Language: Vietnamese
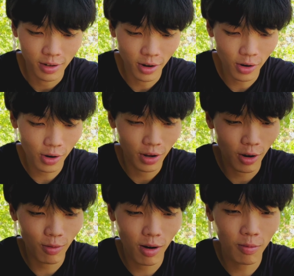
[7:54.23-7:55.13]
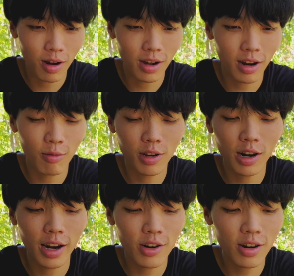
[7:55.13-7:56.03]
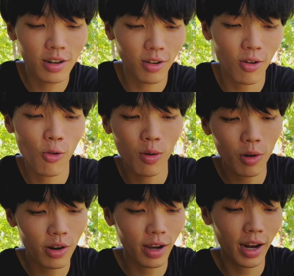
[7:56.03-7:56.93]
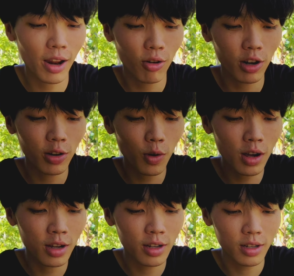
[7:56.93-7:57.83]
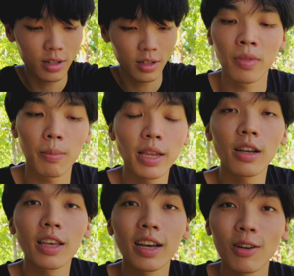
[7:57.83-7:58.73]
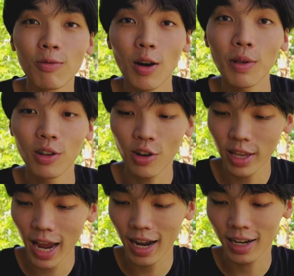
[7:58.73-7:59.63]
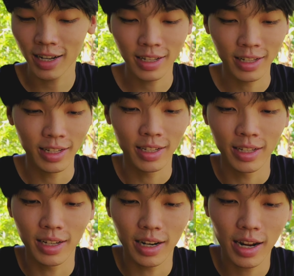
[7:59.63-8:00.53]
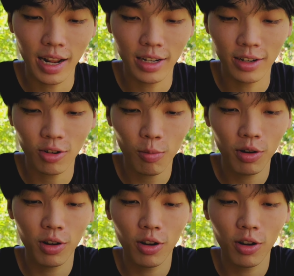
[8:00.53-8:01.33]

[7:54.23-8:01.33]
thôi rồi không không à, không cho lên nữa nó đổ mọi người cái này nó trơn quá bây giờ thì à, cùng nhau mình thưởng thức nha đây này sơn cho mọi